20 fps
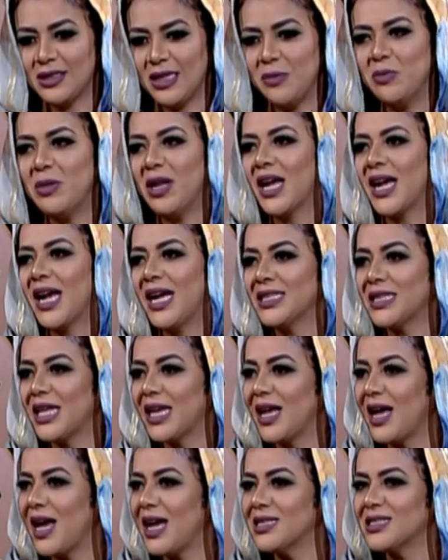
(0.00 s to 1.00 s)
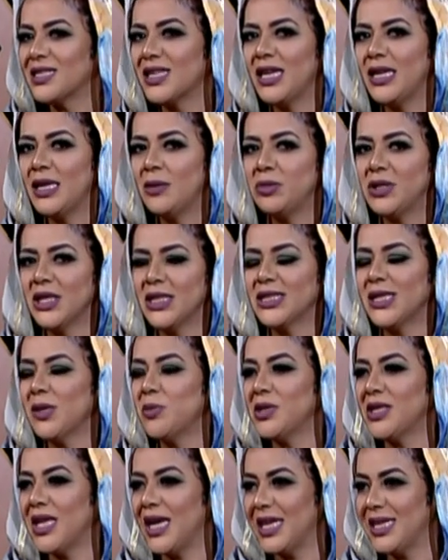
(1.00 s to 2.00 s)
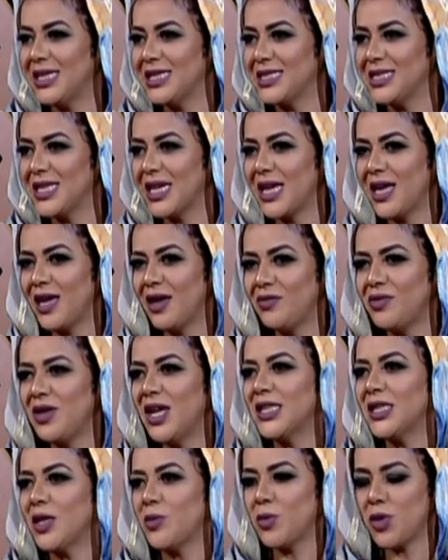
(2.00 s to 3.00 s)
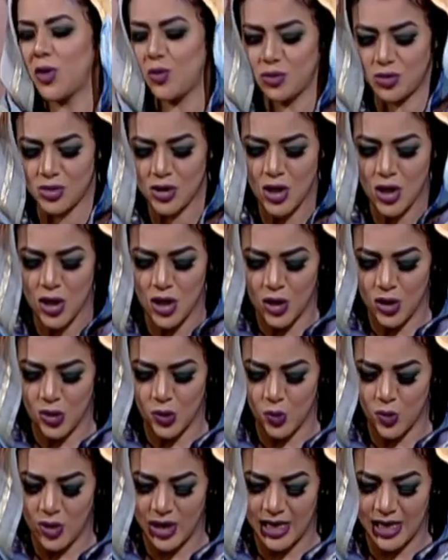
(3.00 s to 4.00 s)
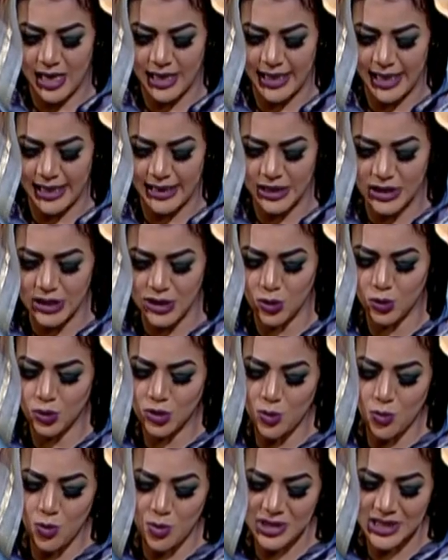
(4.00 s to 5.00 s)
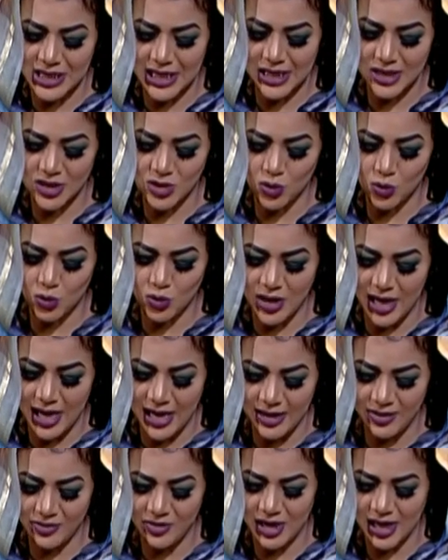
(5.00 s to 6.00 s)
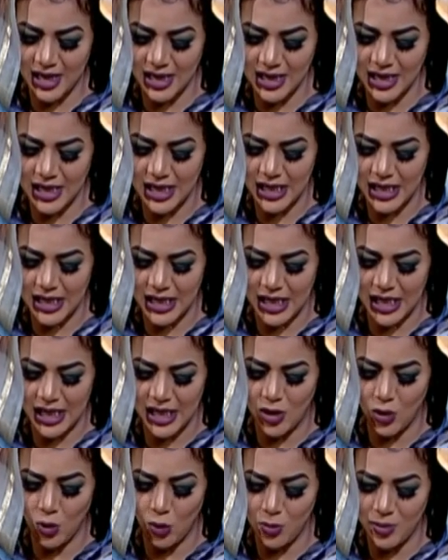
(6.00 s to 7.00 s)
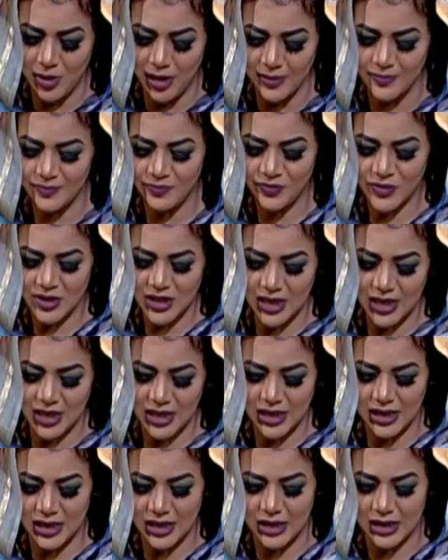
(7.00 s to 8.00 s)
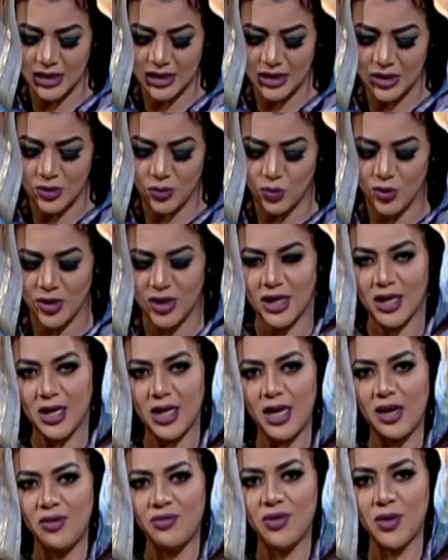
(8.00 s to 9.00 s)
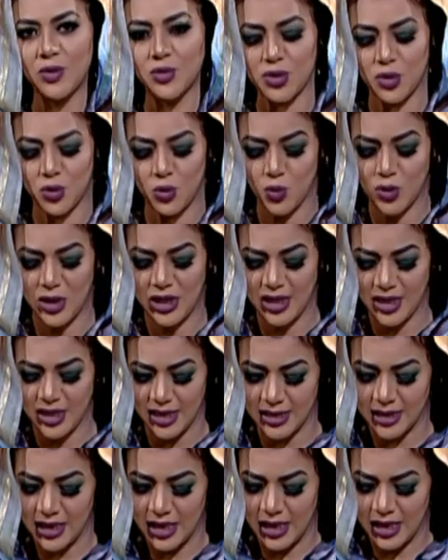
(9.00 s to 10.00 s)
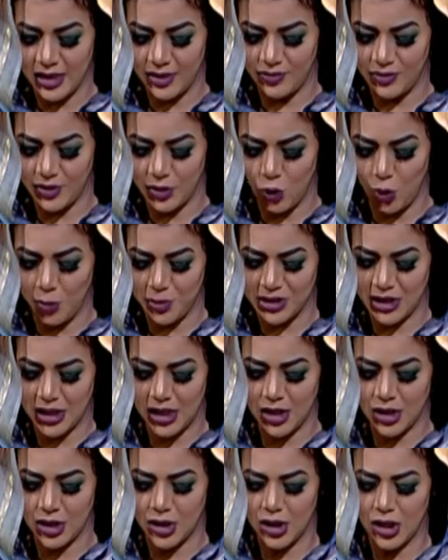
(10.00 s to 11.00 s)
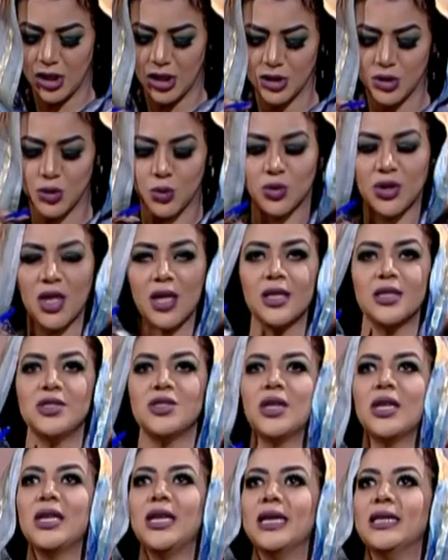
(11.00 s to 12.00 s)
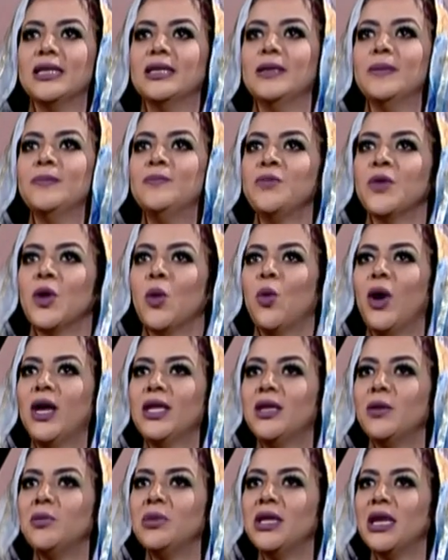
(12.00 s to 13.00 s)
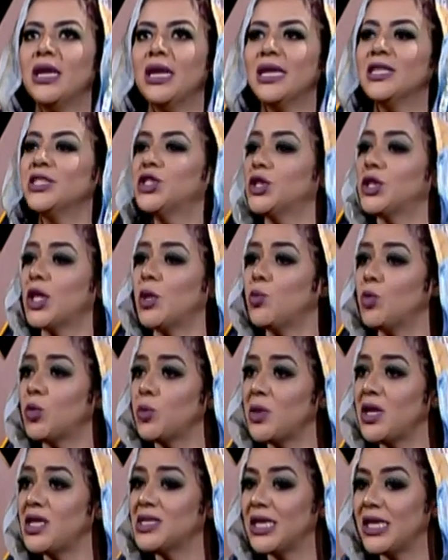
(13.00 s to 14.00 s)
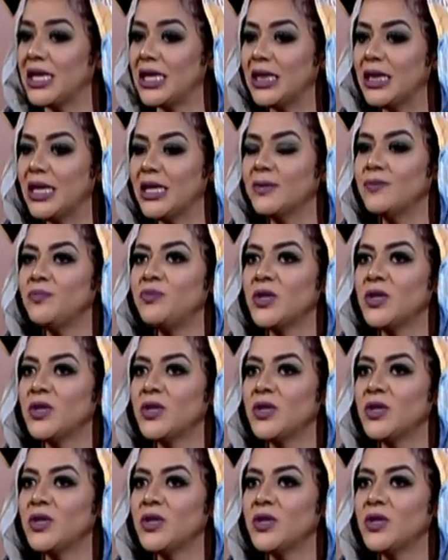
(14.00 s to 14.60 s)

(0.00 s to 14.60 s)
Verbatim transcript: الملكات الخاصة اللي بتعتمد على الذكاء فيها تميز ويعني أنت كنت ممثل السودان في هذه اللعبة آه، والفوز دوليا في لعبة الشطرنج يعني واحدة من الأنشطة المتميزة جدا